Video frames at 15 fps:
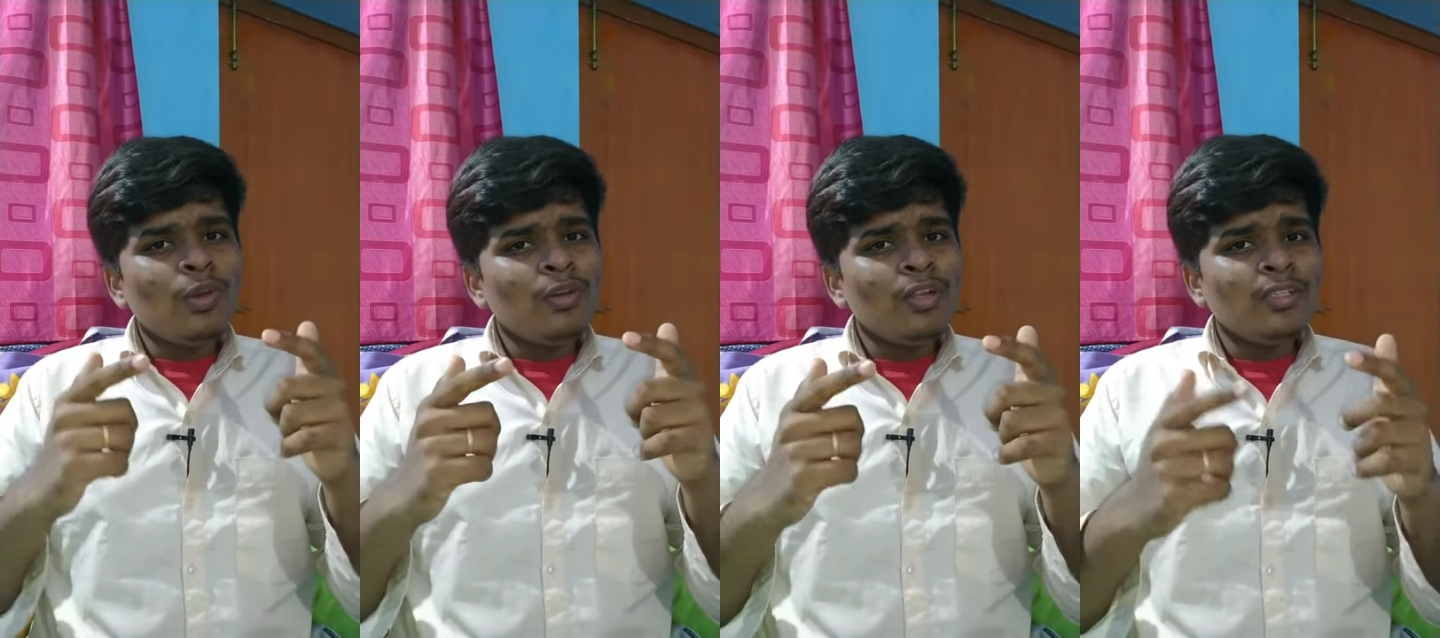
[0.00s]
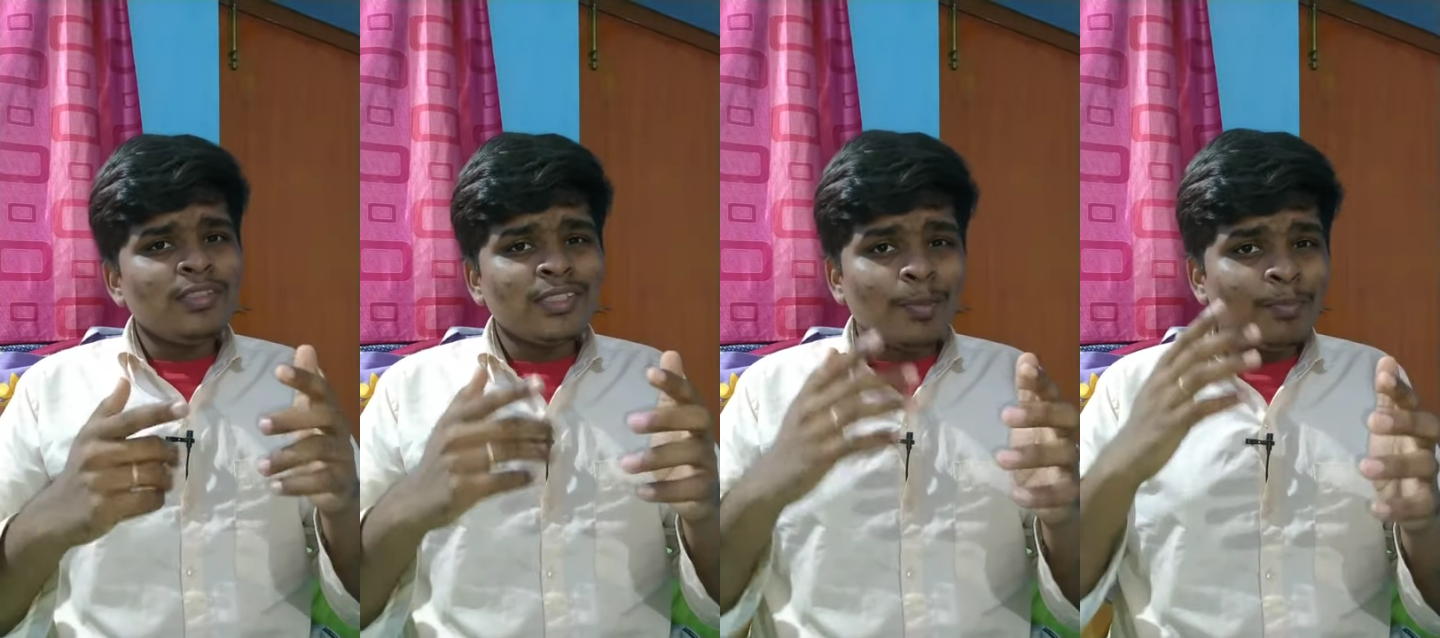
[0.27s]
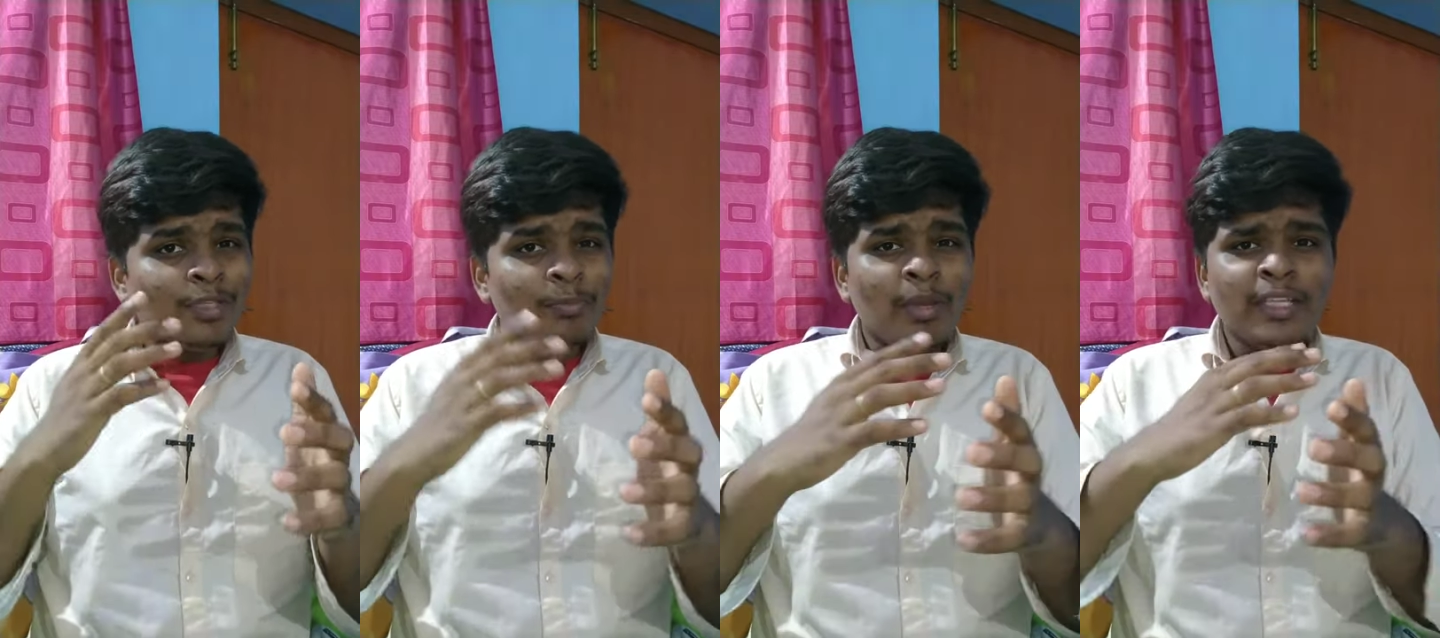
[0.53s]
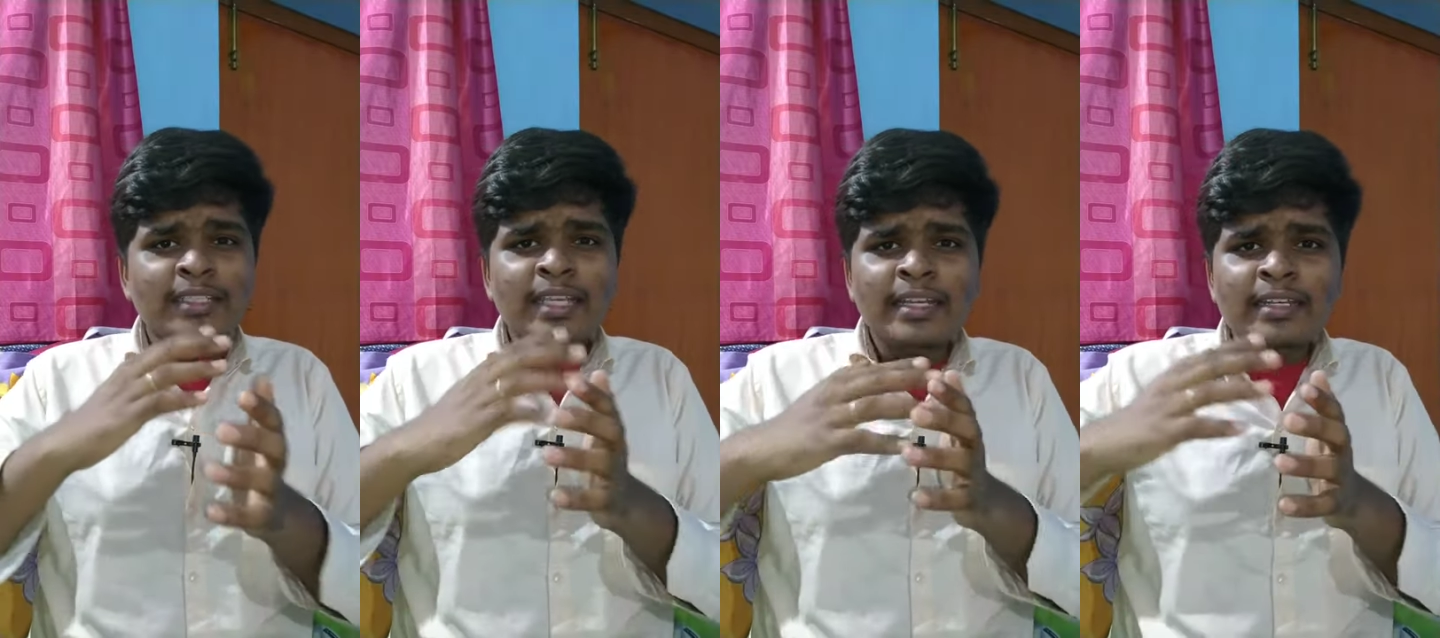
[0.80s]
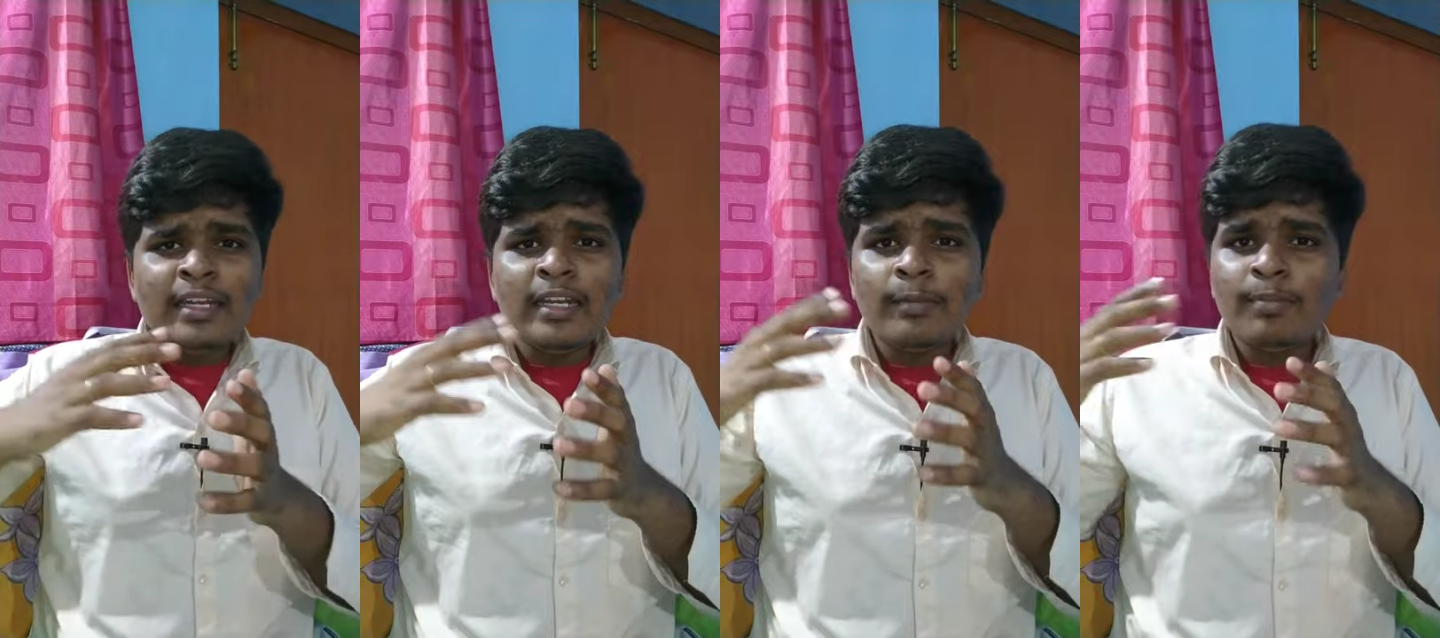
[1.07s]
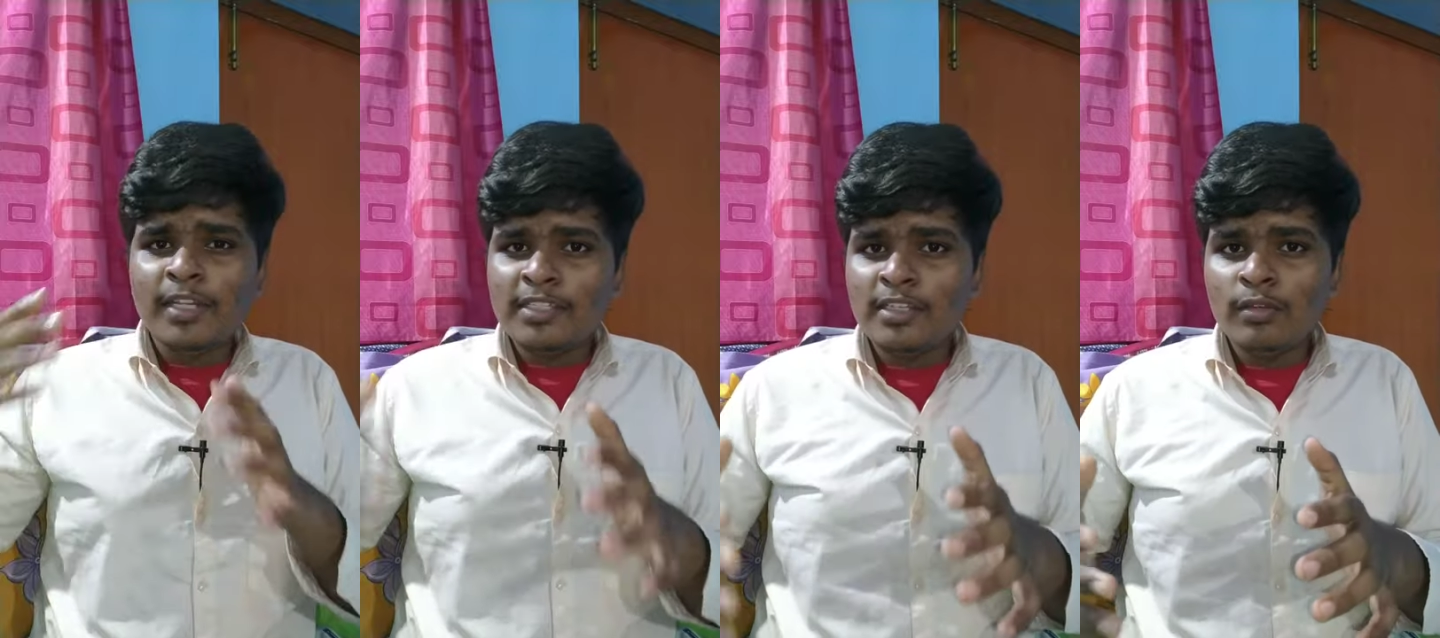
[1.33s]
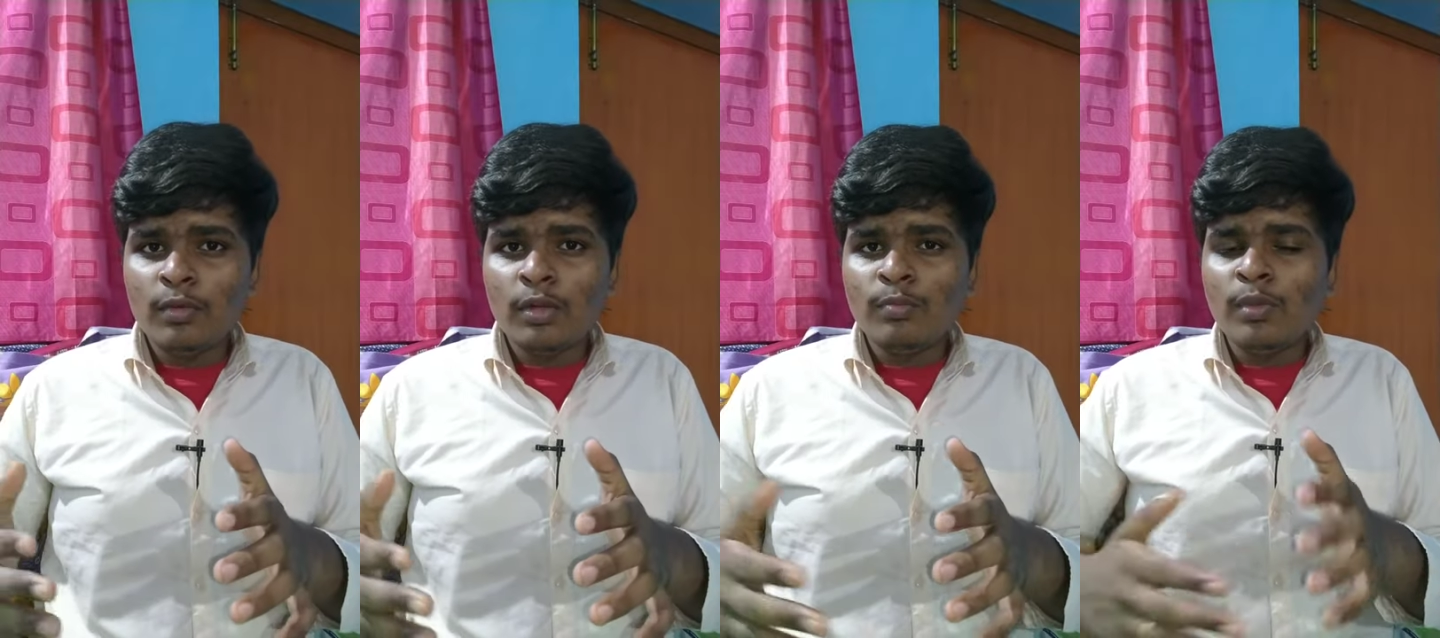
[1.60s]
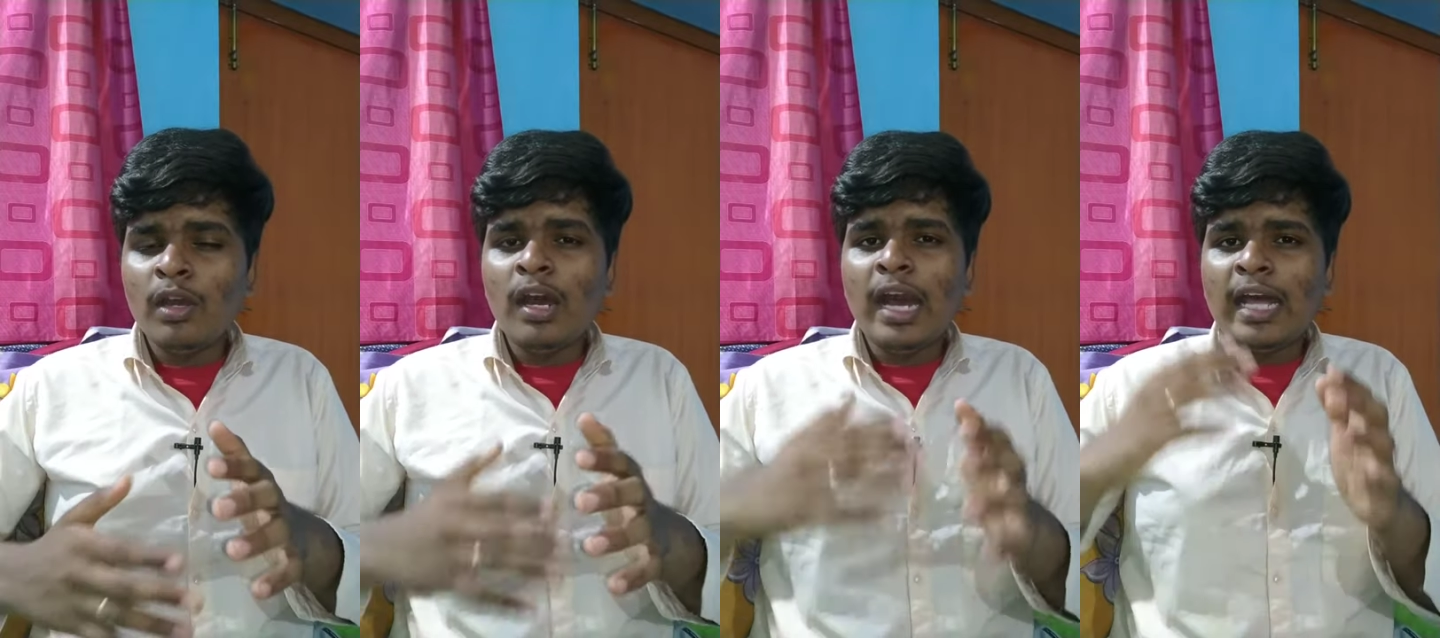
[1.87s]
ஸ்டோரேஜ் சம்மந்தமாக என்னென்ன பிரச்சனை
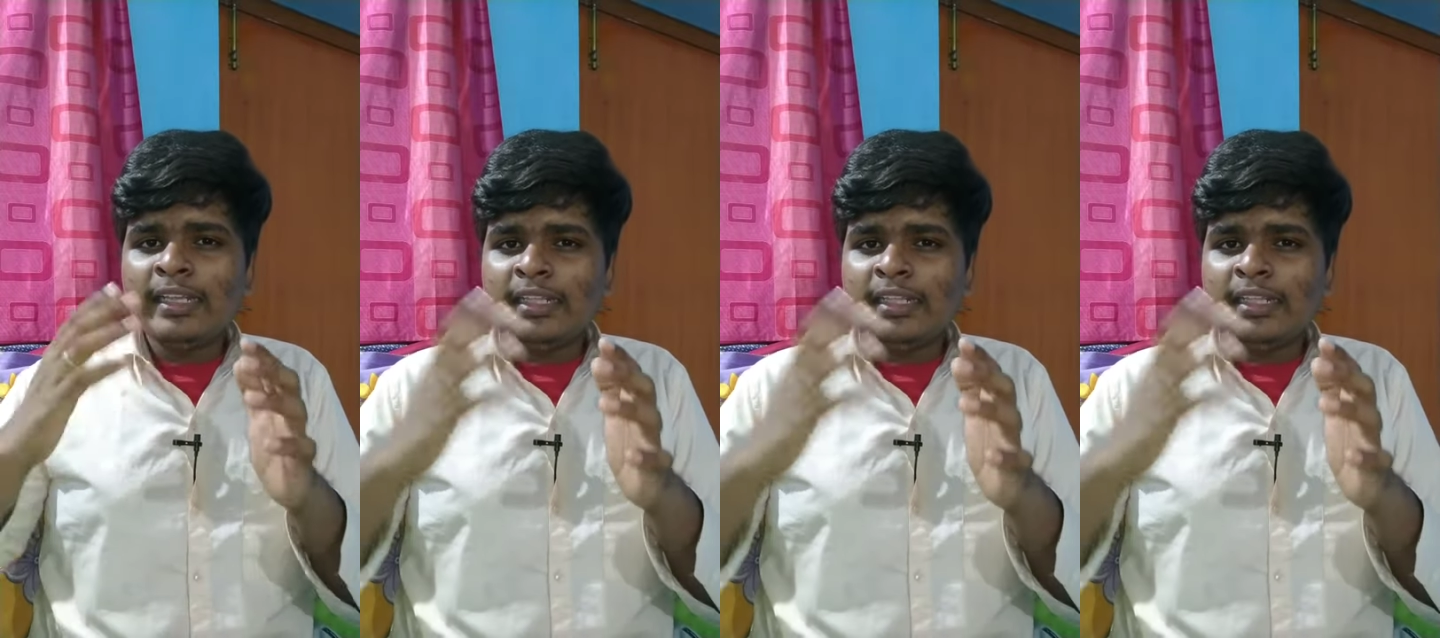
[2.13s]
வருமோ